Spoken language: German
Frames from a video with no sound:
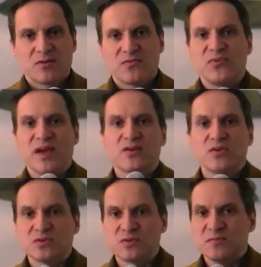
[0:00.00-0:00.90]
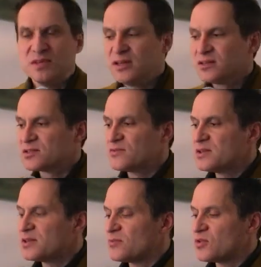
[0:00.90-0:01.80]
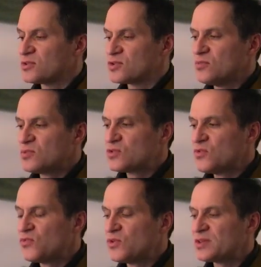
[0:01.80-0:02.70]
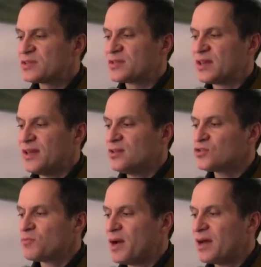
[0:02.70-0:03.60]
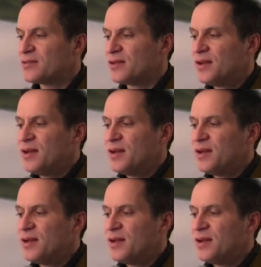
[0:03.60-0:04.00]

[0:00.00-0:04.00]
verkonsumiert, also wieder dem Konsum zuführt, sich entspart.